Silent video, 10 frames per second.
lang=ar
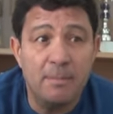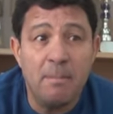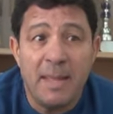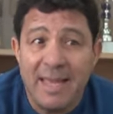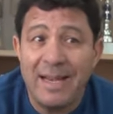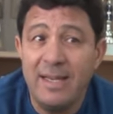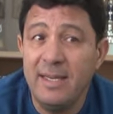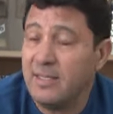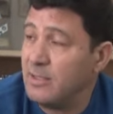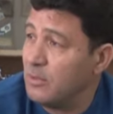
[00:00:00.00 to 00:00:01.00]
ما
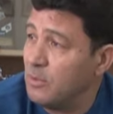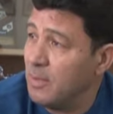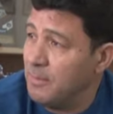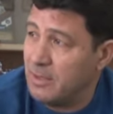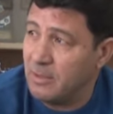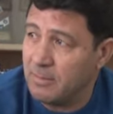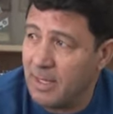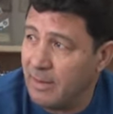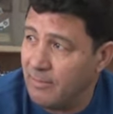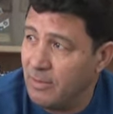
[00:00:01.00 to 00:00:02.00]
ظهرليش انتم بيكم
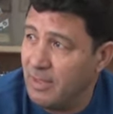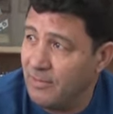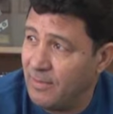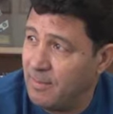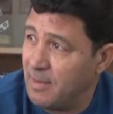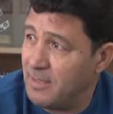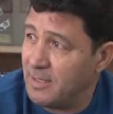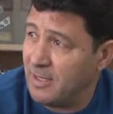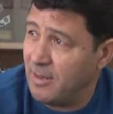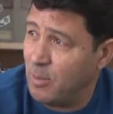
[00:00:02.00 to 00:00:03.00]
تعرفوا اللي فما
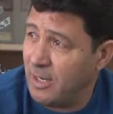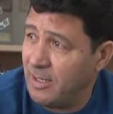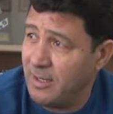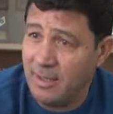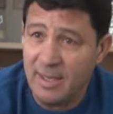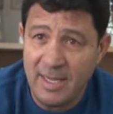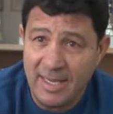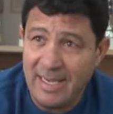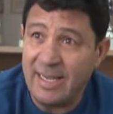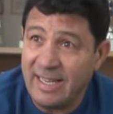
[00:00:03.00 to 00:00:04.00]
مشاكل معينه
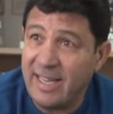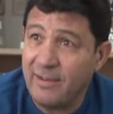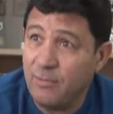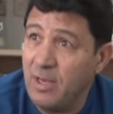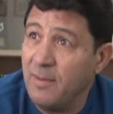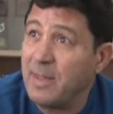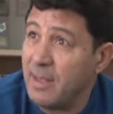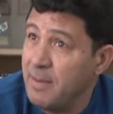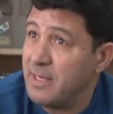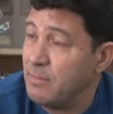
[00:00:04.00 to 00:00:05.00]
لكن نعرفوا اللي ما
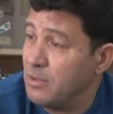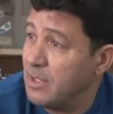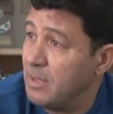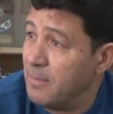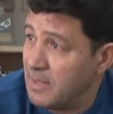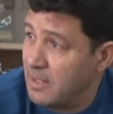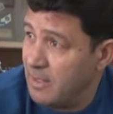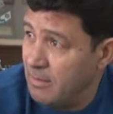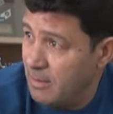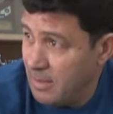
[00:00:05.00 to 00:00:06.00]
ثماش
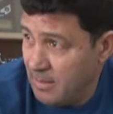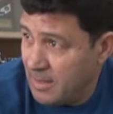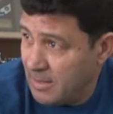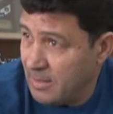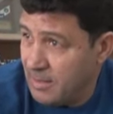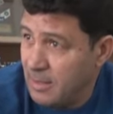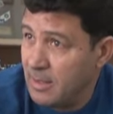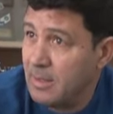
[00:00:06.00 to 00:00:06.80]
مشاكل وهذا معناتها